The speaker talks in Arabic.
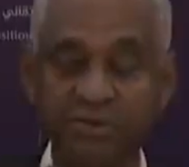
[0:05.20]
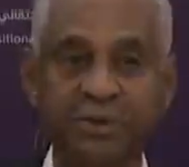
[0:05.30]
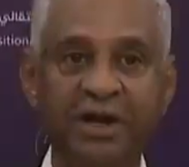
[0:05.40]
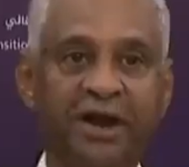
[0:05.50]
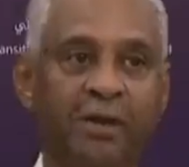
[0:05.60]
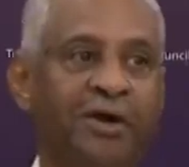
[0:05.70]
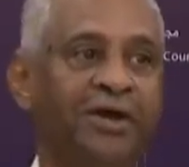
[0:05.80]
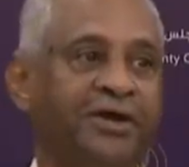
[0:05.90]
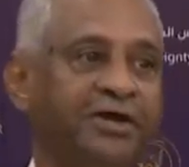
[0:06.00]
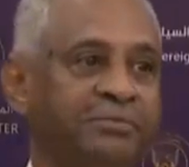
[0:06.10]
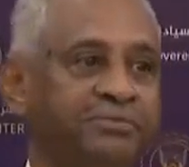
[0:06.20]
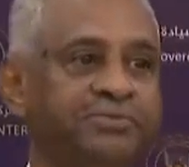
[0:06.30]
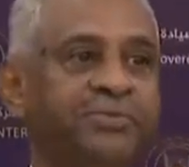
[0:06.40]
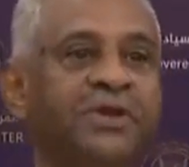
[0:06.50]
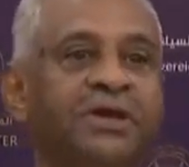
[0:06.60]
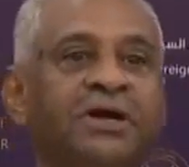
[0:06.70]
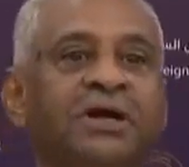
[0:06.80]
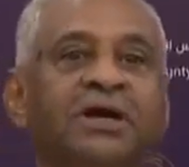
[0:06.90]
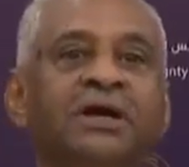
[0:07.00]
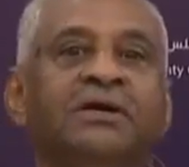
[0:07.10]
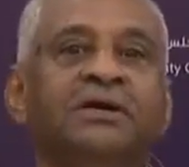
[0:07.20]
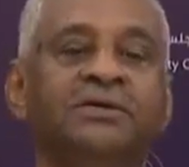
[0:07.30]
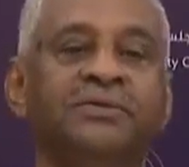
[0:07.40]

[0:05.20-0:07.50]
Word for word: بسم الله الرحمن الرحيم آه،